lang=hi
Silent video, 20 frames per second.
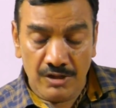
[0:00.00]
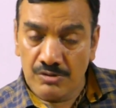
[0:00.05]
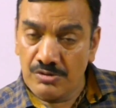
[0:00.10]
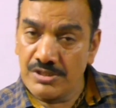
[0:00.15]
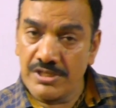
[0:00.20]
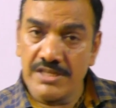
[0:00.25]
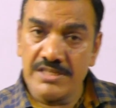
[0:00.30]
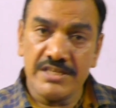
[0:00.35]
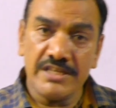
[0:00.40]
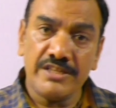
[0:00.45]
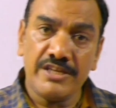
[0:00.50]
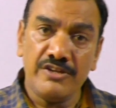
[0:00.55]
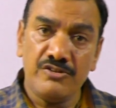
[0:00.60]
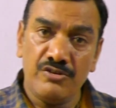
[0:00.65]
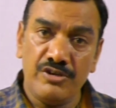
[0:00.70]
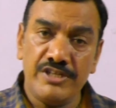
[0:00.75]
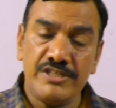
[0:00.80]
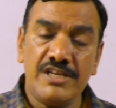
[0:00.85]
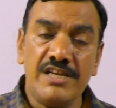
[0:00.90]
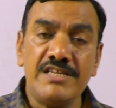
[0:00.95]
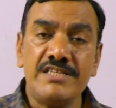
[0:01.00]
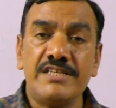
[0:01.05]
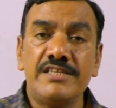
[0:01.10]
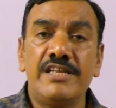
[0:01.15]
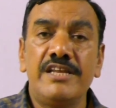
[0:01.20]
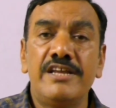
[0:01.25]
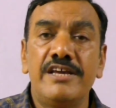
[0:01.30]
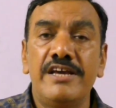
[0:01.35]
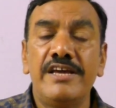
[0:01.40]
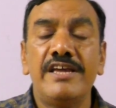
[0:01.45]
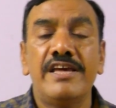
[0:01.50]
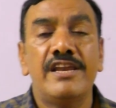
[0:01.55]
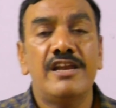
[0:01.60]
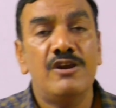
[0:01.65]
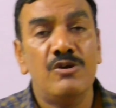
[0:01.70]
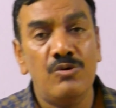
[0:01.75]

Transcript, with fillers: तो संसद के जो निचले सदन है यानी